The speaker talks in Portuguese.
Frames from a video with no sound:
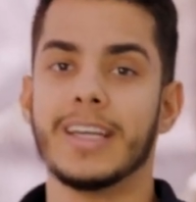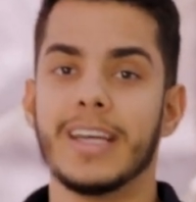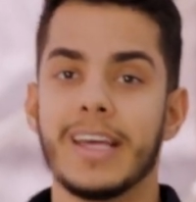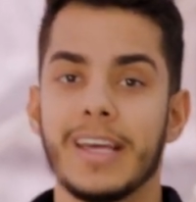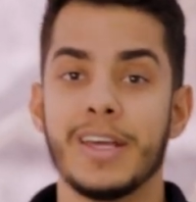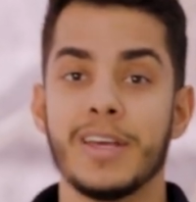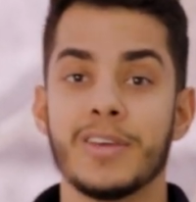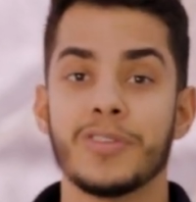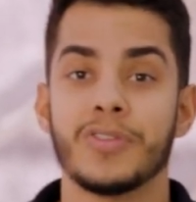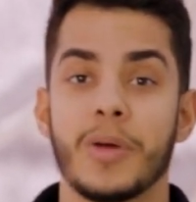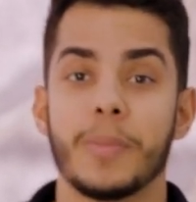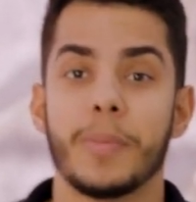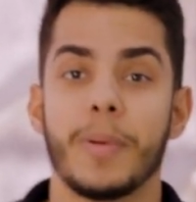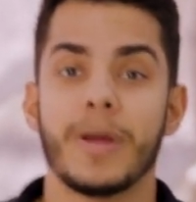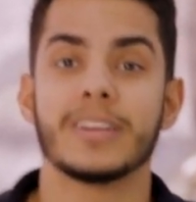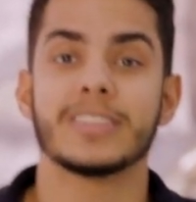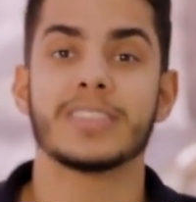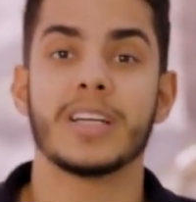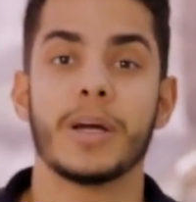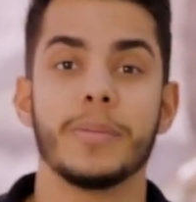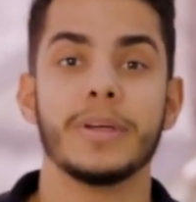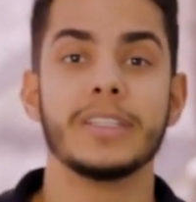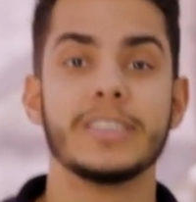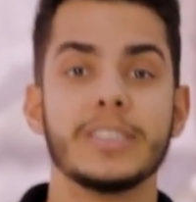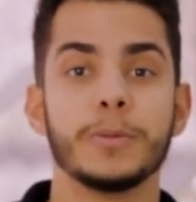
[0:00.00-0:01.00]
Isso é
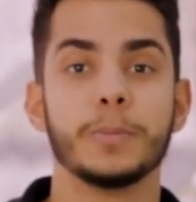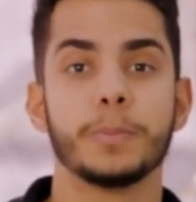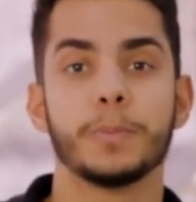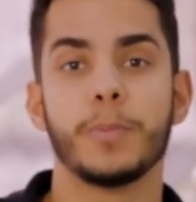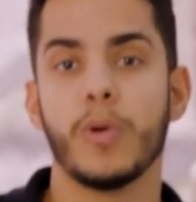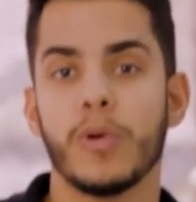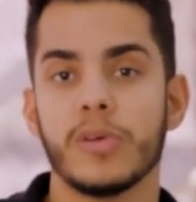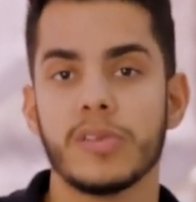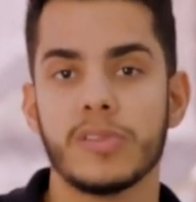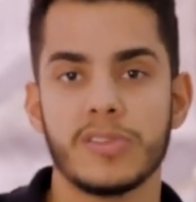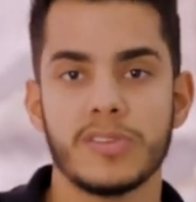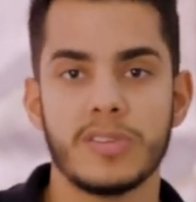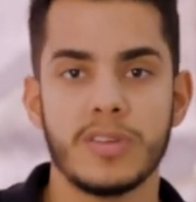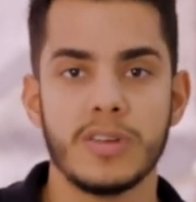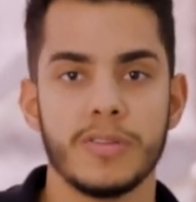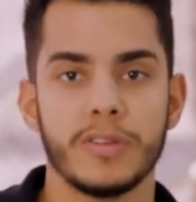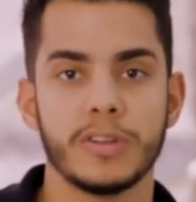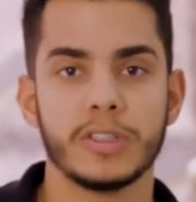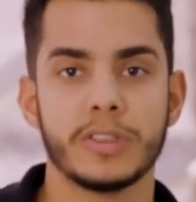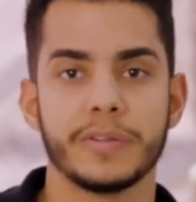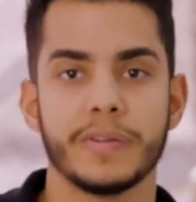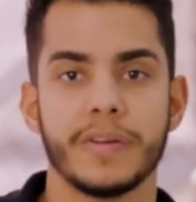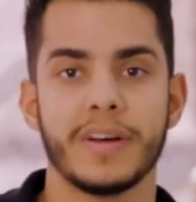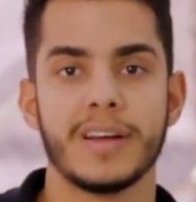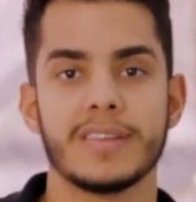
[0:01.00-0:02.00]
praticamente impossível
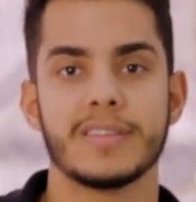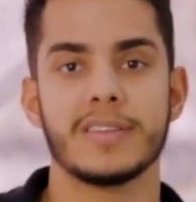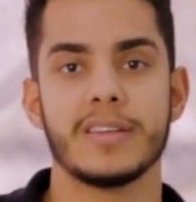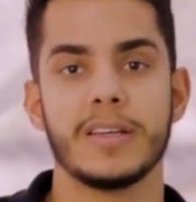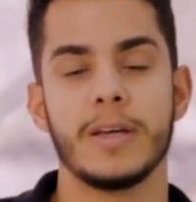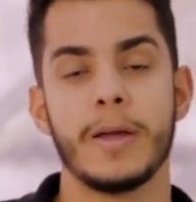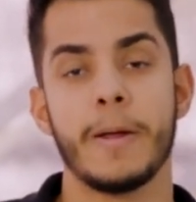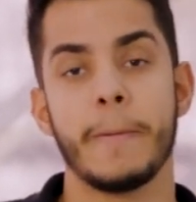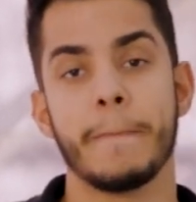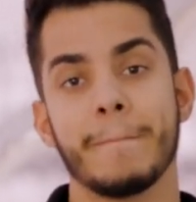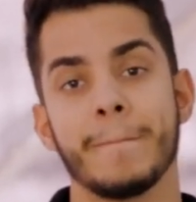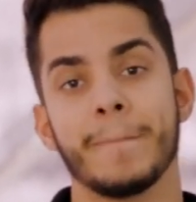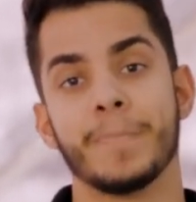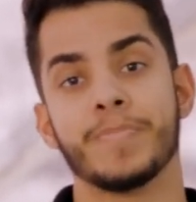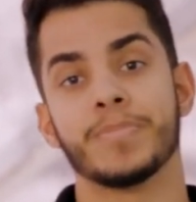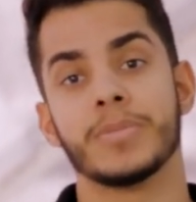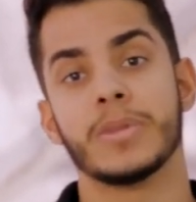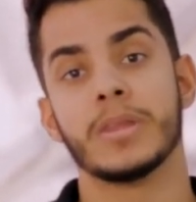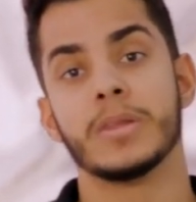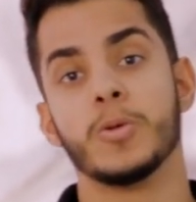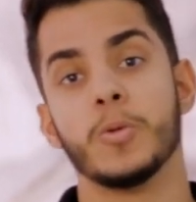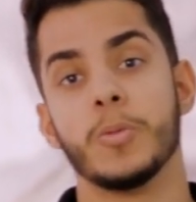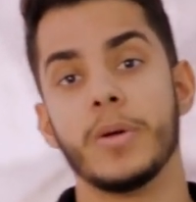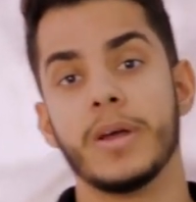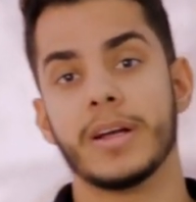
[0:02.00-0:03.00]
de fazer
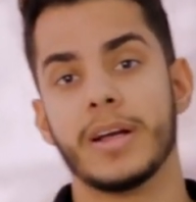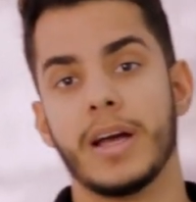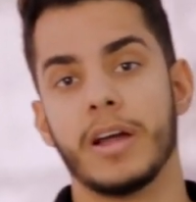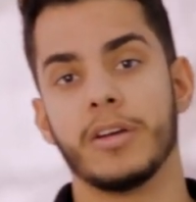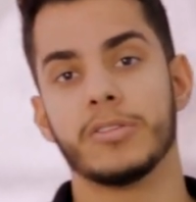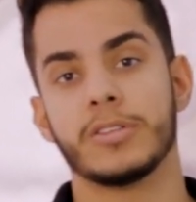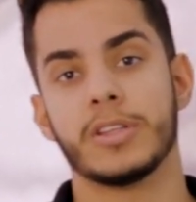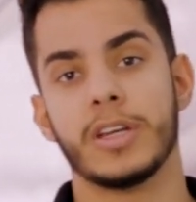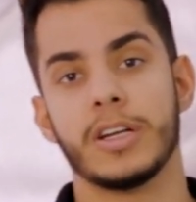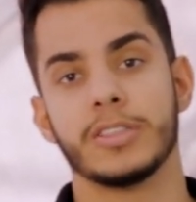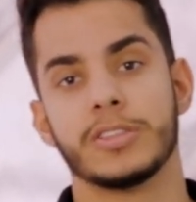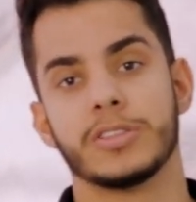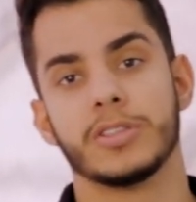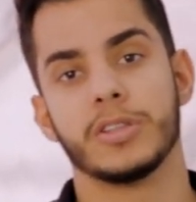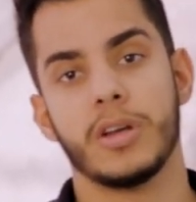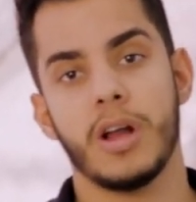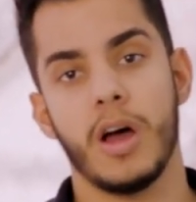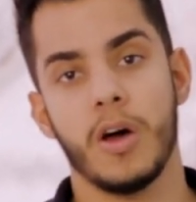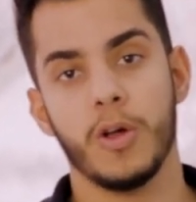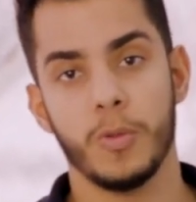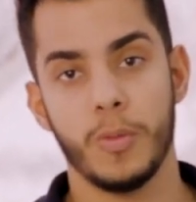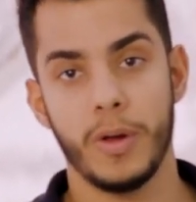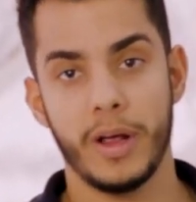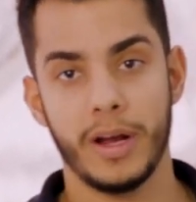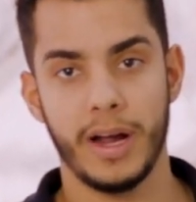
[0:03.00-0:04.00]
no mercado
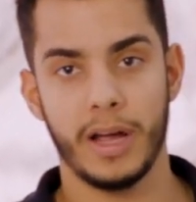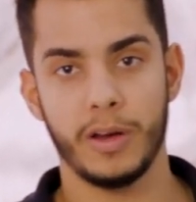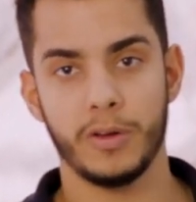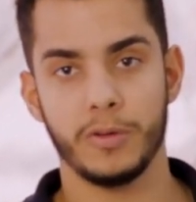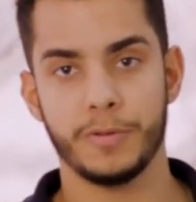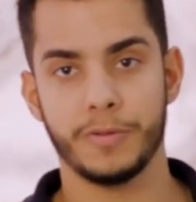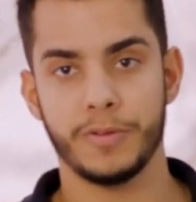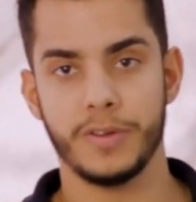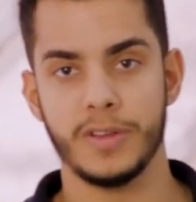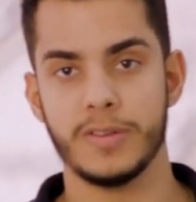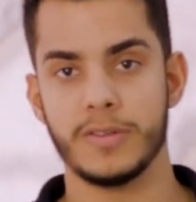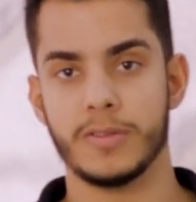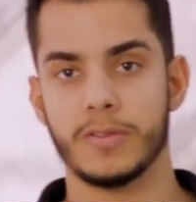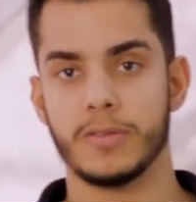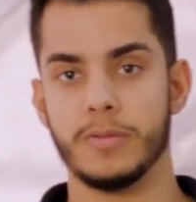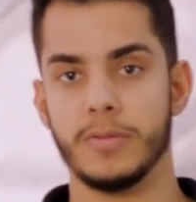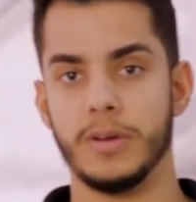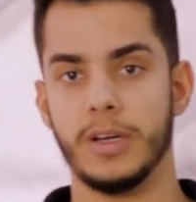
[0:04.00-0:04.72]
tradicional, no mercado físico,